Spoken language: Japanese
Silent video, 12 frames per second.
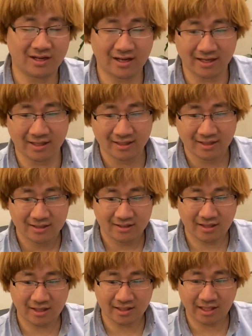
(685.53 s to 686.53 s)
は
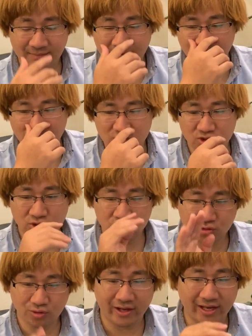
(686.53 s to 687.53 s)
い、だから球を
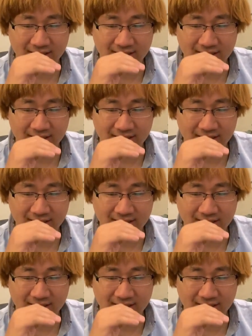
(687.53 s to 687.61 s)
ちょっと減